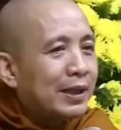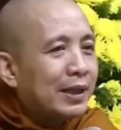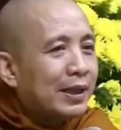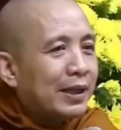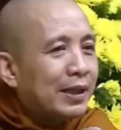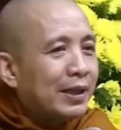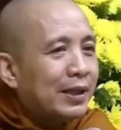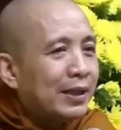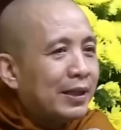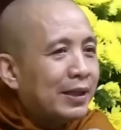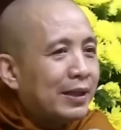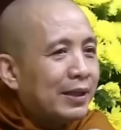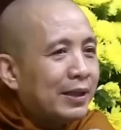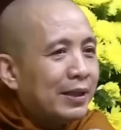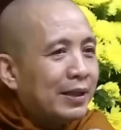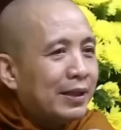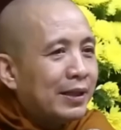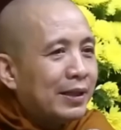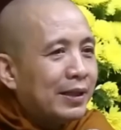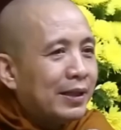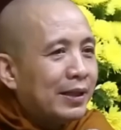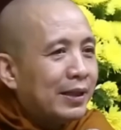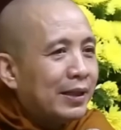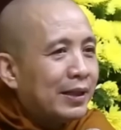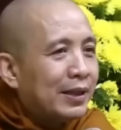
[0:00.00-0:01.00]
gọi
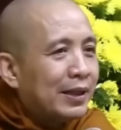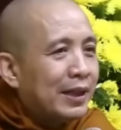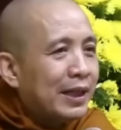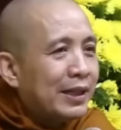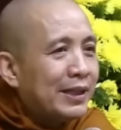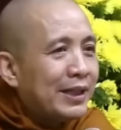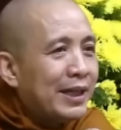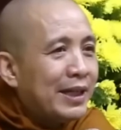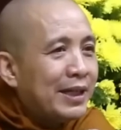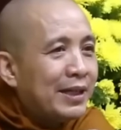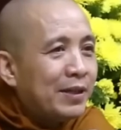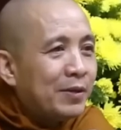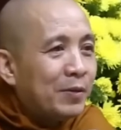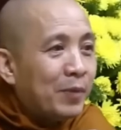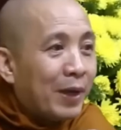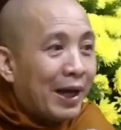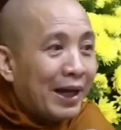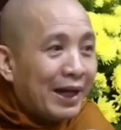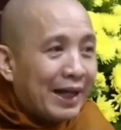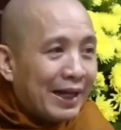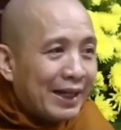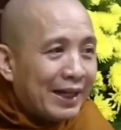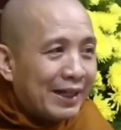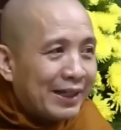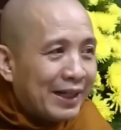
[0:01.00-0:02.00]
là cái gì
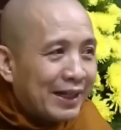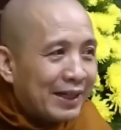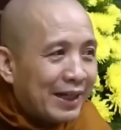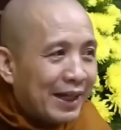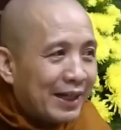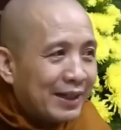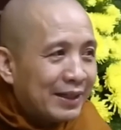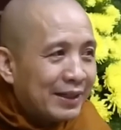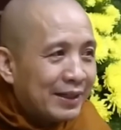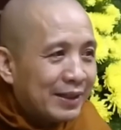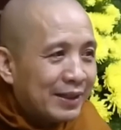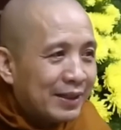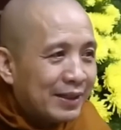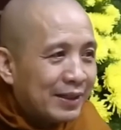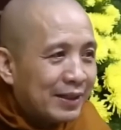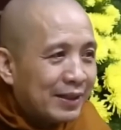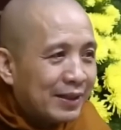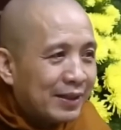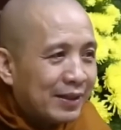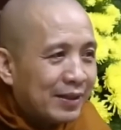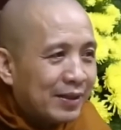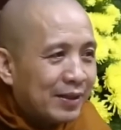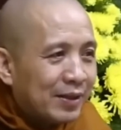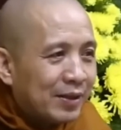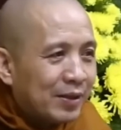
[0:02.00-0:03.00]
quả lành hay nhân lành
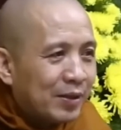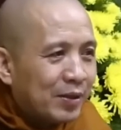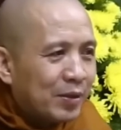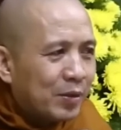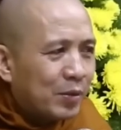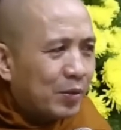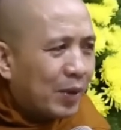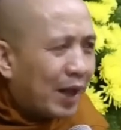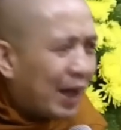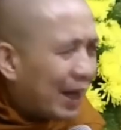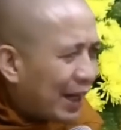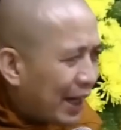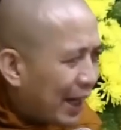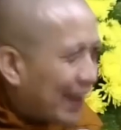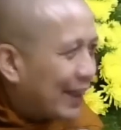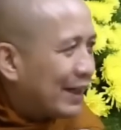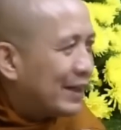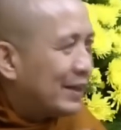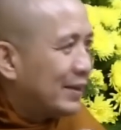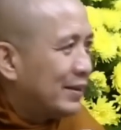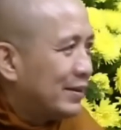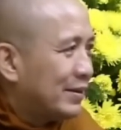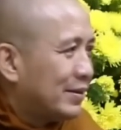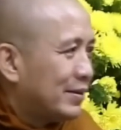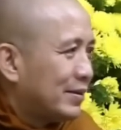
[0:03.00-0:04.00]
quả
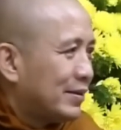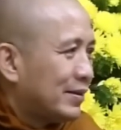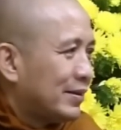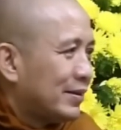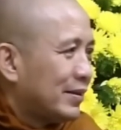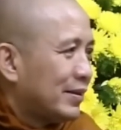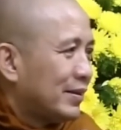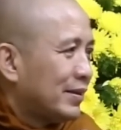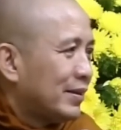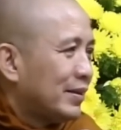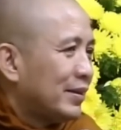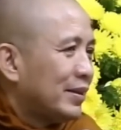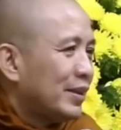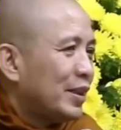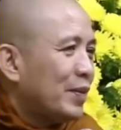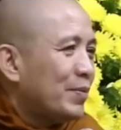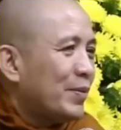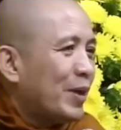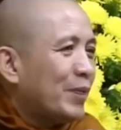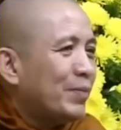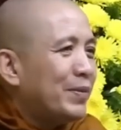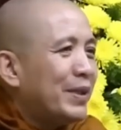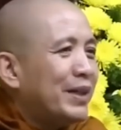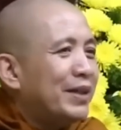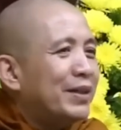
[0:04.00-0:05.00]
lành
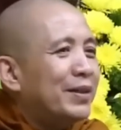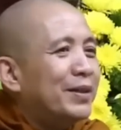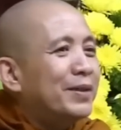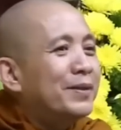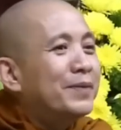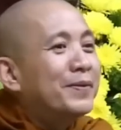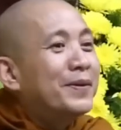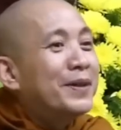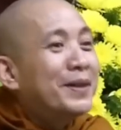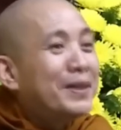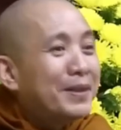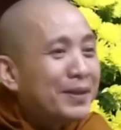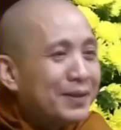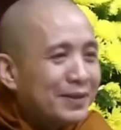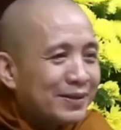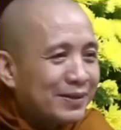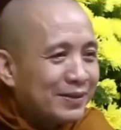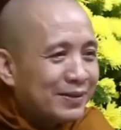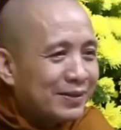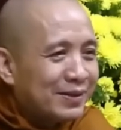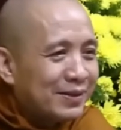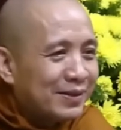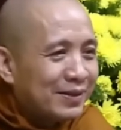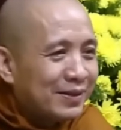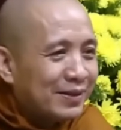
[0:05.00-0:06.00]
cứ mong mình hưởng
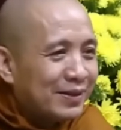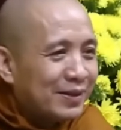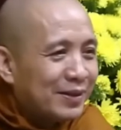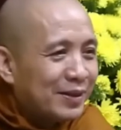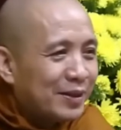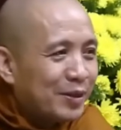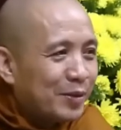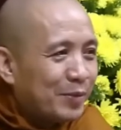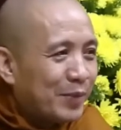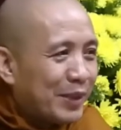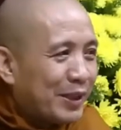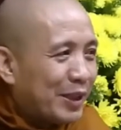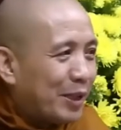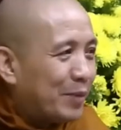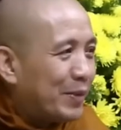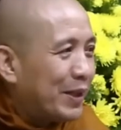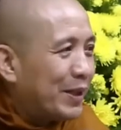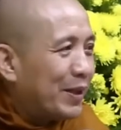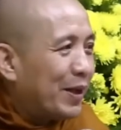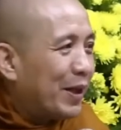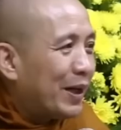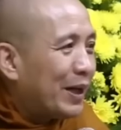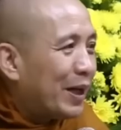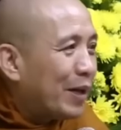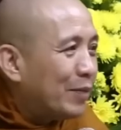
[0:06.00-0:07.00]
phước mà
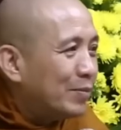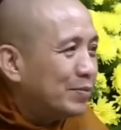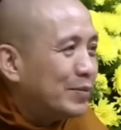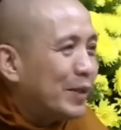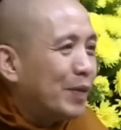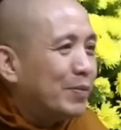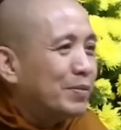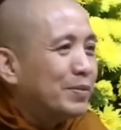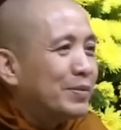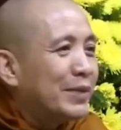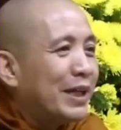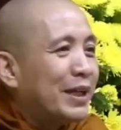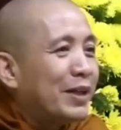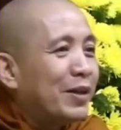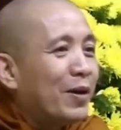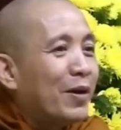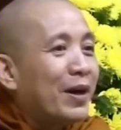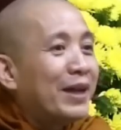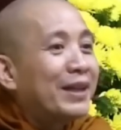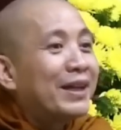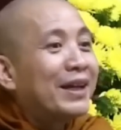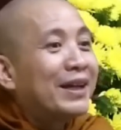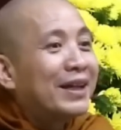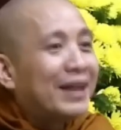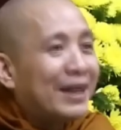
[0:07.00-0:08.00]
trong cái đó không mong
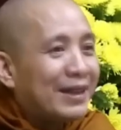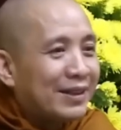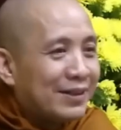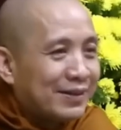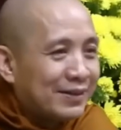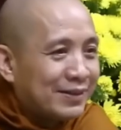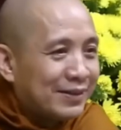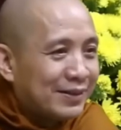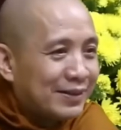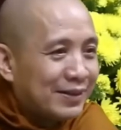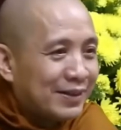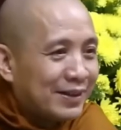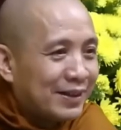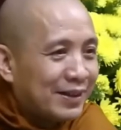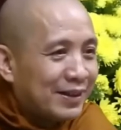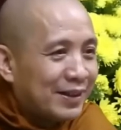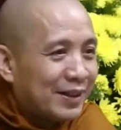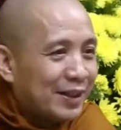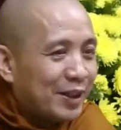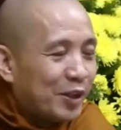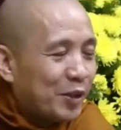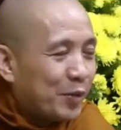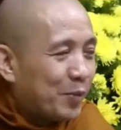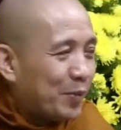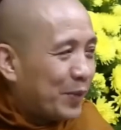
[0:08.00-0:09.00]
để có cái nhân lành
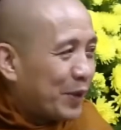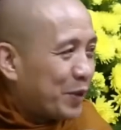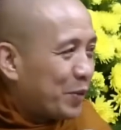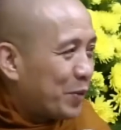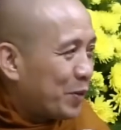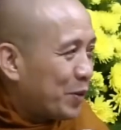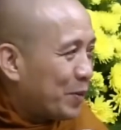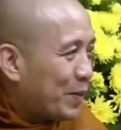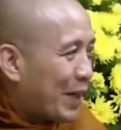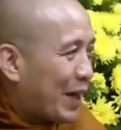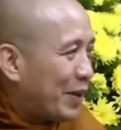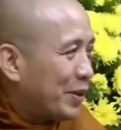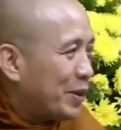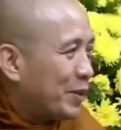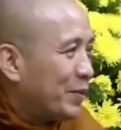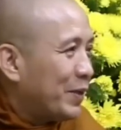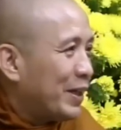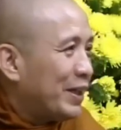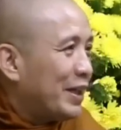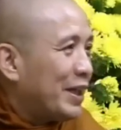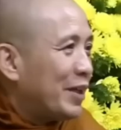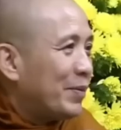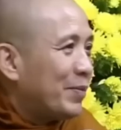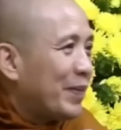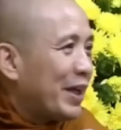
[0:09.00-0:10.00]
mà chúng tôi
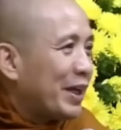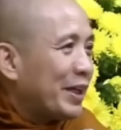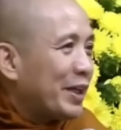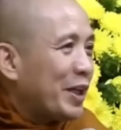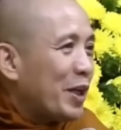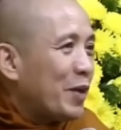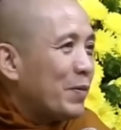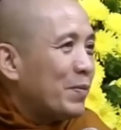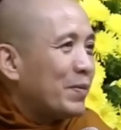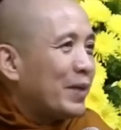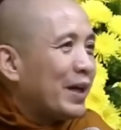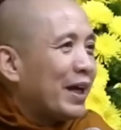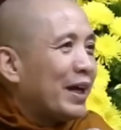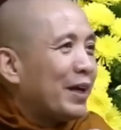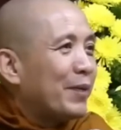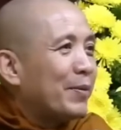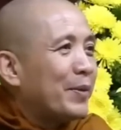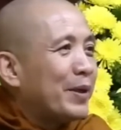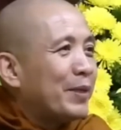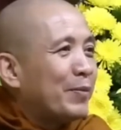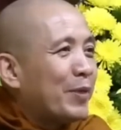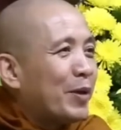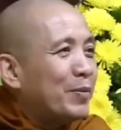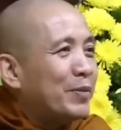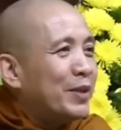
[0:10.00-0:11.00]
báo cho quý vị biết nếu
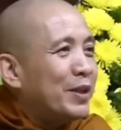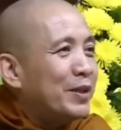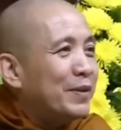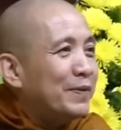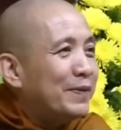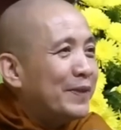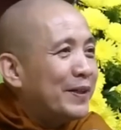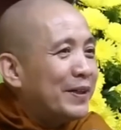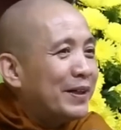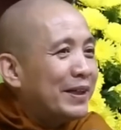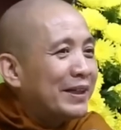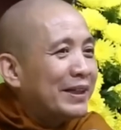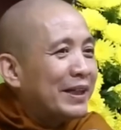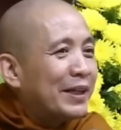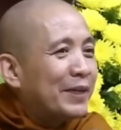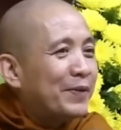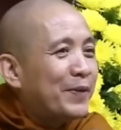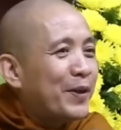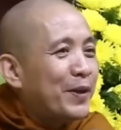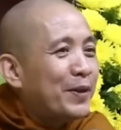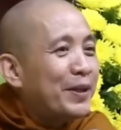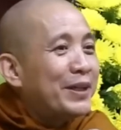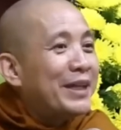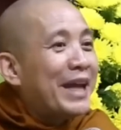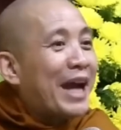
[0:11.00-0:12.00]
mà mình mong hưởng phước
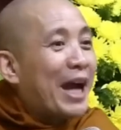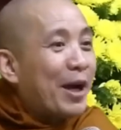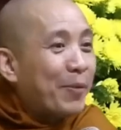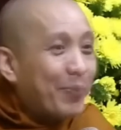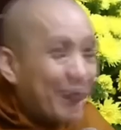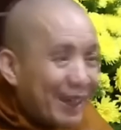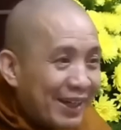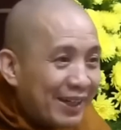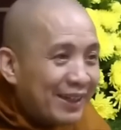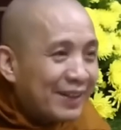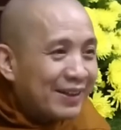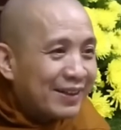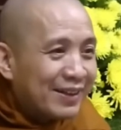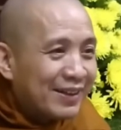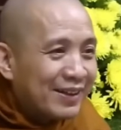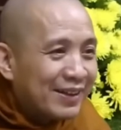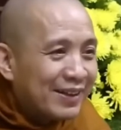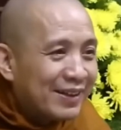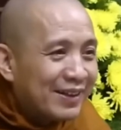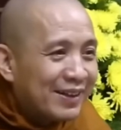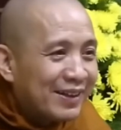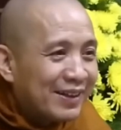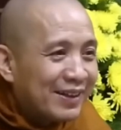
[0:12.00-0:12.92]
thì cái phước nó giảm đi